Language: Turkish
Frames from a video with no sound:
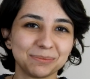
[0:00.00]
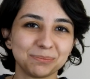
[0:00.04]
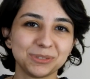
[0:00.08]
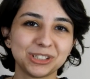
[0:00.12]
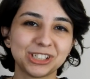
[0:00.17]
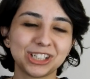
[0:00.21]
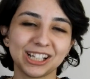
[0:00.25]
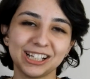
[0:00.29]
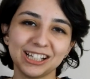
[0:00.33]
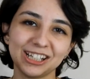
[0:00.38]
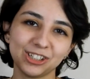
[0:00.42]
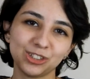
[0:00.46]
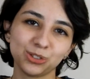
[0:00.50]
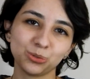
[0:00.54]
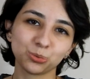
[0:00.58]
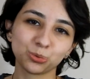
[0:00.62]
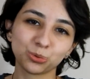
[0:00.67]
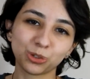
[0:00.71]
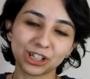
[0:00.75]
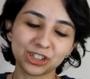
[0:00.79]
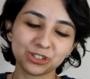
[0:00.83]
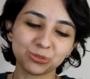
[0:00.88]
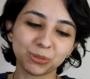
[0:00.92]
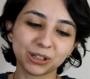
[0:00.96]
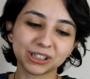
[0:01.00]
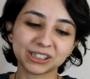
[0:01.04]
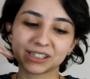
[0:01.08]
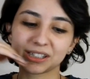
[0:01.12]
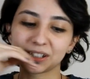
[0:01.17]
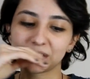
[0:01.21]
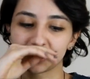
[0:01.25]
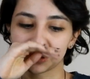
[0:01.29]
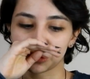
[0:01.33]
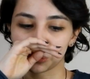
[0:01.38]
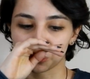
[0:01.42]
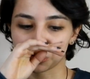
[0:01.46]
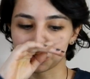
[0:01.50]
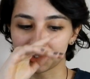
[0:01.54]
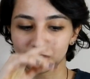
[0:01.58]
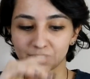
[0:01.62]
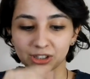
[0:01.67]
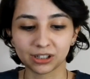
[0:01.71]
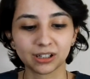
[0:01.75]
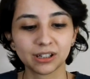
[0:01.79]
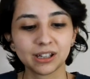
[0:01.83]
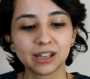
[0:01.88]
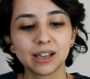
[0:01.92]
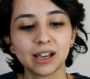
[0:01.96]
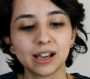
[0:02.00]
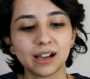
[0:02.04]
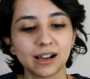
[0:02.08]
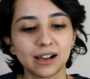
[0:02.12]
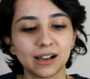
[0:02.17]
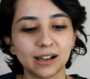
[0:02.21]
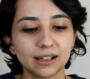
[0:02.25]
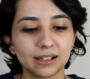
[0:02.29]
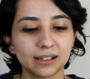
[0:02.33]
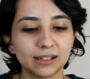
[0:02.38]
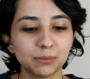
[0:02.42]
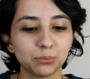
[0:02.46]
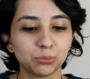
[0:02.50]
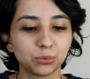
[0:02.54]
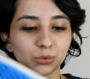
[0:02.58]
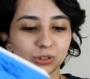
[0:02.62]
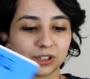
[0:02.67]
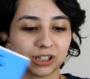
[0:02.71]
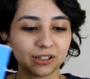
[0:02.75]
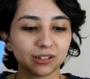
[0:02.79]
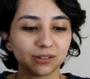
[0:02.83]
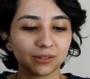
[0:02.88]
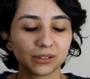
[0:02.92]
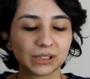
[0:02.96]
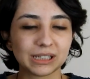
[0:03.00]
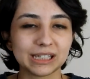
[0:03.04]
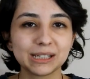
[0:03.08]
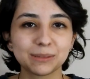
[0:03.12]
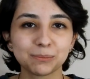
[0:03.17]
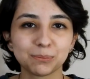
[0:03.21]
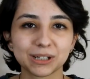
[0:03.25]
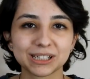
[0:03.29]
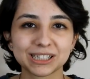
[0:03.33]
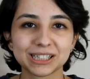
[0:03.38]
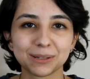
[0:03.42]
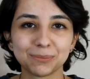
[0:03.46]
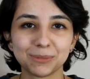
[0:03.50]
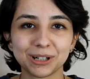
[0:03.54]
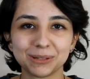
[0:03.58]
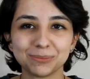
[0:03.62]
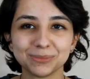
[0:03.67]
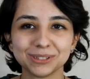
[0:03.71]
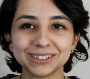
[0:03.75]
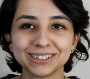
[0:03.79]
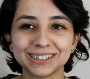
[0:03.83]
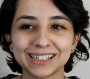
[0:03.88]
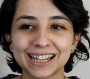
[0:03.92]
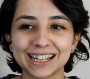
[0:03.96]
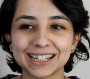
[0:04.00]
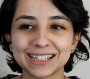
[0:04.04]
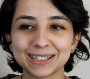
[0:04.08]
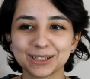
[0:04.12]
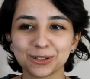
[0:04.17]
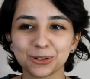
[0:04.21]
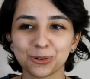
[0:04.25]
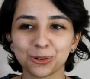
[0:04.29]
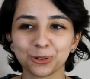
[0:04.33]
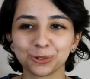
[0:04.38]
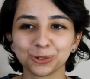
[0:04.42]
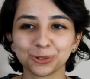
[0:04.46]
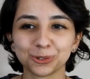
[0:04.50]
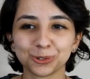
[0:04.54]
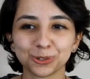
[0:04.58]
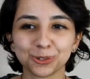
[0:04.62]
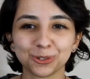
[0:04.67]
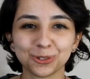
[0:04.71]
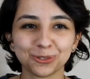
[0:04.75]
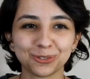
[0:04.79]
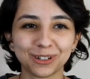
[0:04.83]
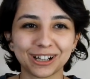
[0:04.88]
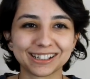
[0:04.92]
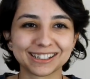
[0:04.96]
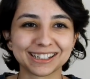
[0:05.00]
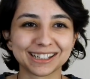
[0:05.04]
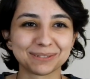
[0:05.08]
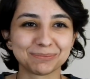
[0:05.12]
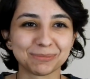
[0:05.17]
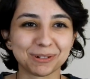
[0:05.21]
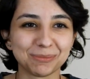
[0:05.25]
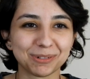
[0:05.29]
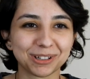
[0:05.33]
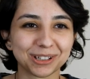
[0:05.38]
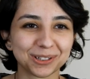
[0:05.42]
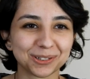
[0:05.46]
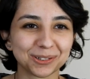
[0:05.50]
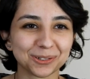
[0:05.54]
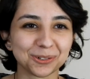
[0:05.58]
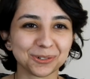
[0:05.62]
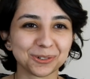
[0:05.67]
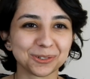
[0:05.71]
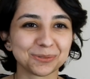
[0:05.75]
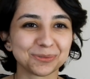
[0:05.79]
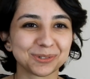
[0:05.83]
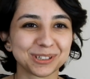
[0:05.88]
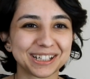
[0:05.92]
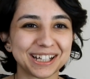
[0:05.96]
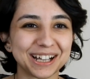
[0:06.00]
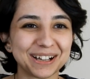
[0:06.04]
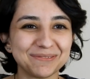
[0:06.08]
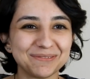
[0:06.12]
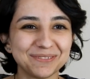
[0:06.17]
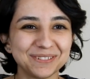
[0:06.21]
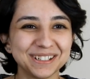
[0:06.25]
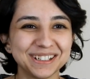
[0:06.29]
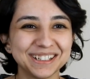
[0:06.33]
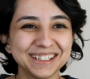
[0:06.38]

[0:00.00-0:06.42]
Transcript: Bir şeyler için uğraşmak gerekiyor işte. Haliyle burada ilk basamağımın eksik olduğunu fark etmeme neden oldu bu kitap.